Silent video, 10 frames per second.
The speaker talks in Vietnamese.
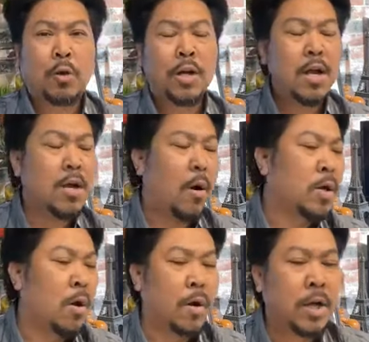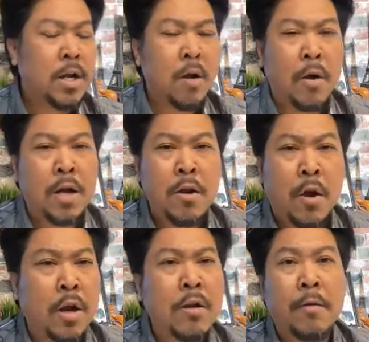tôi cứ đứng ngồi ngồi đứng ngồi đứng
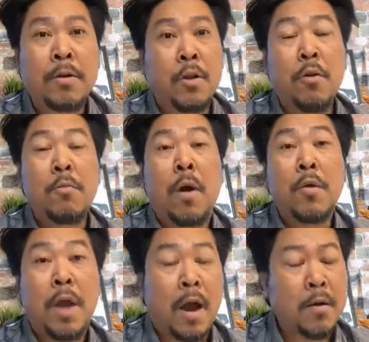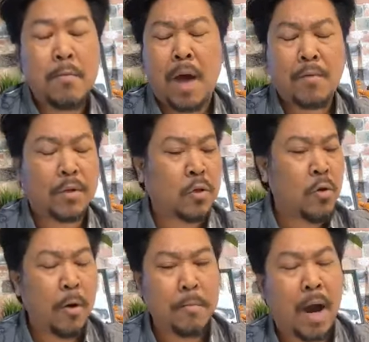ngồi đứng rồi gì lúc ngồi giờ nó cũng mệt quá, tôi
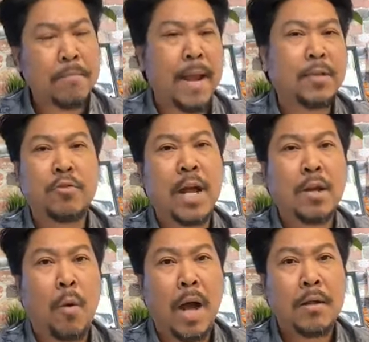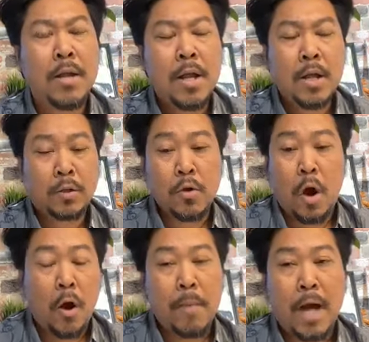ngồi bệt mẹ xuống đất luôn. Tôi
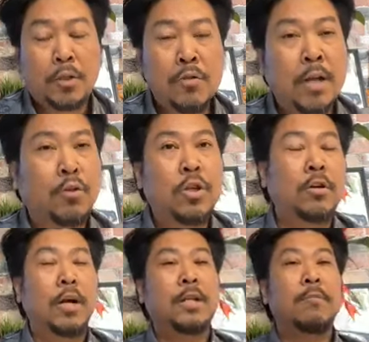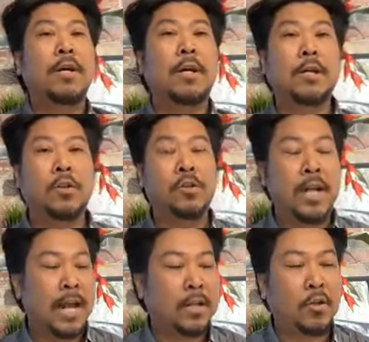ngồi bò xuống đất, tôi dựa trong cái cái, cái
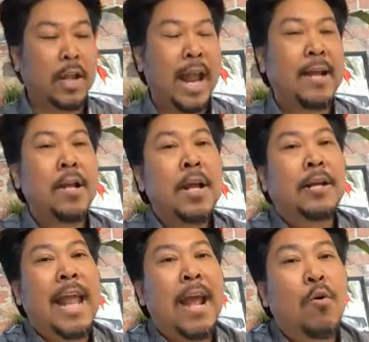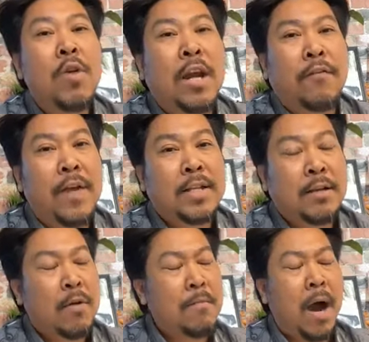tường này, tôi đang đang uống ly cà phê
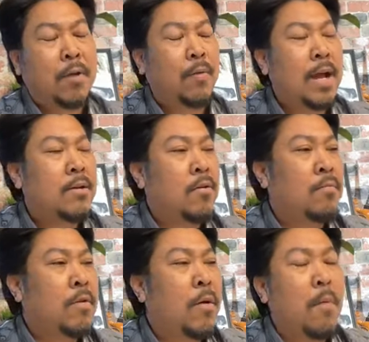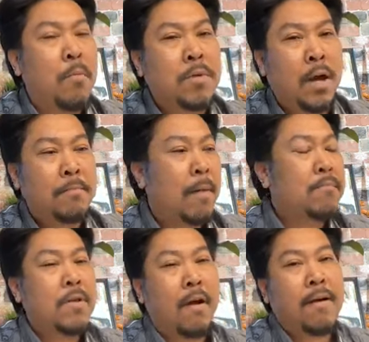xong quá mệt quá, nó cũng đói bụng nữa,
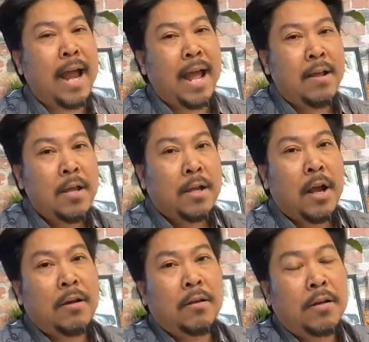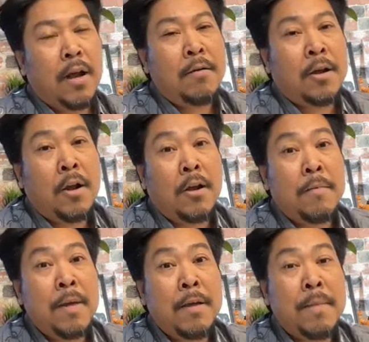móc vỏ ra có được có có,
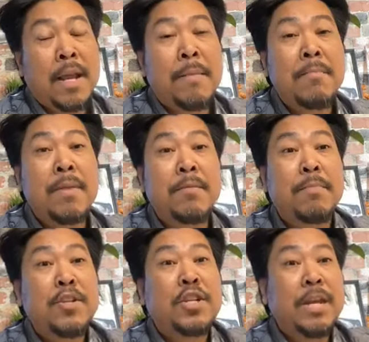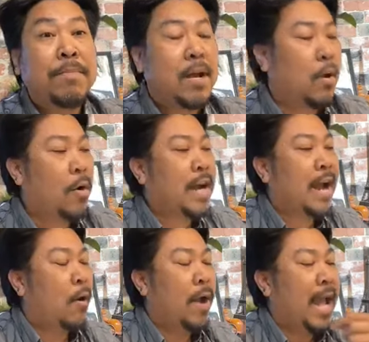có mấy cái bánh bánh, bánh chip á, lôi
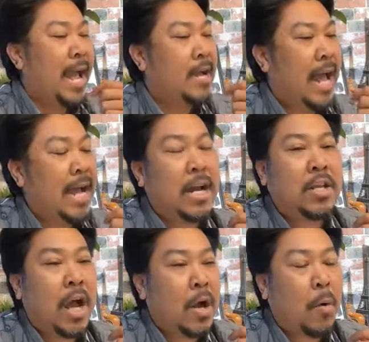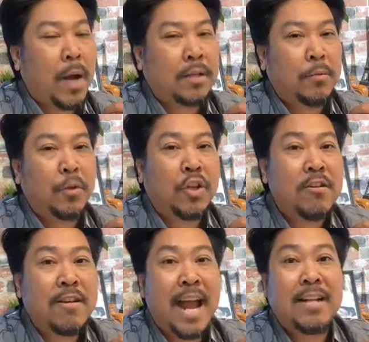ra ngồi ăn ăn để chờ coi tụi biểu
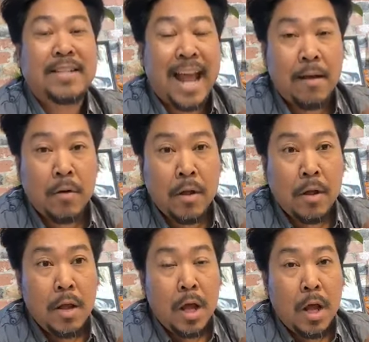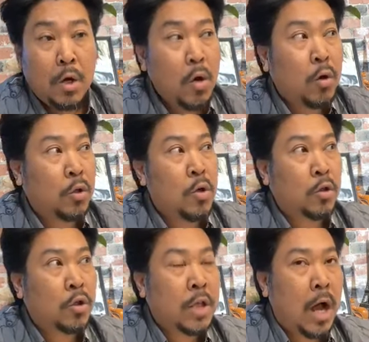tình nó ra làm sao. Rốt cuộc tôi
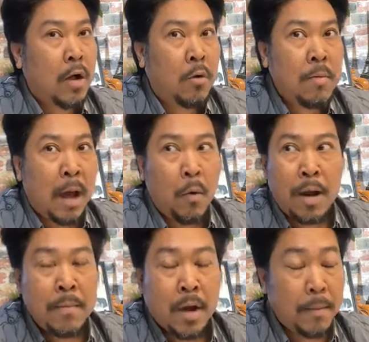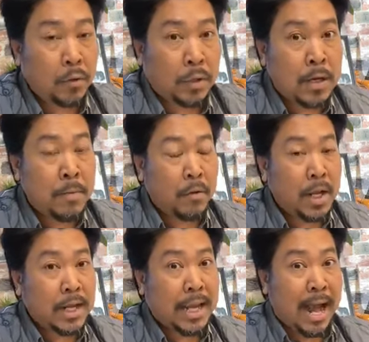ngồi tôi chờ cũng lâu lắm, nó có biểu tình biểu
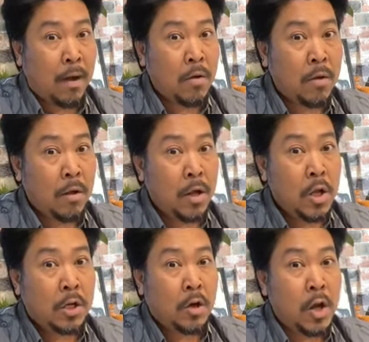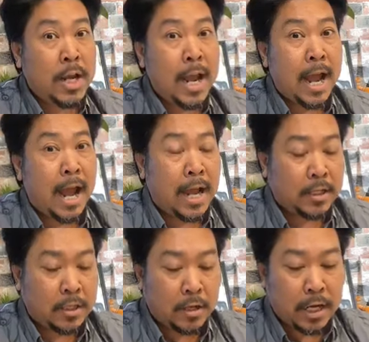riết gì đâu. Rồi cái
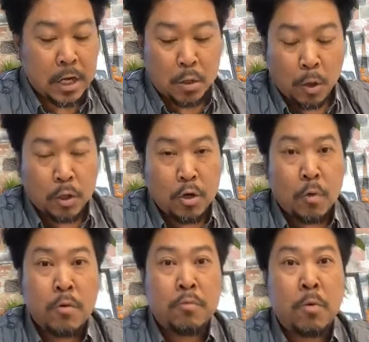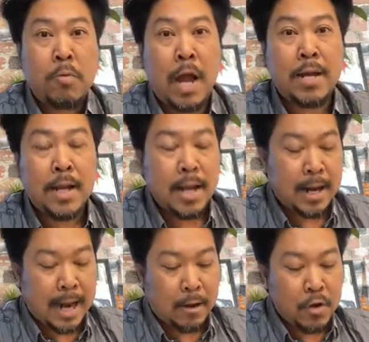cái điện thoại tôi nó rung rung rung lên,
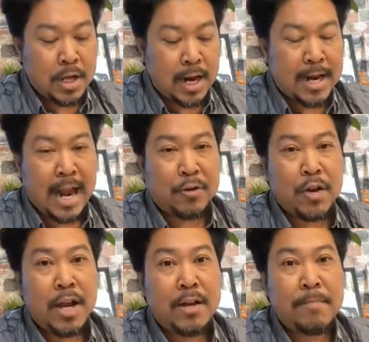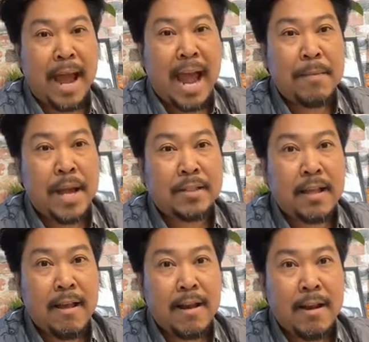là coi như là đài truyền hình mà a bê
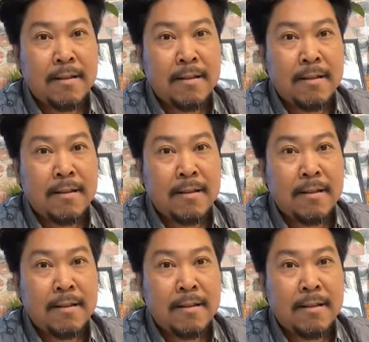xê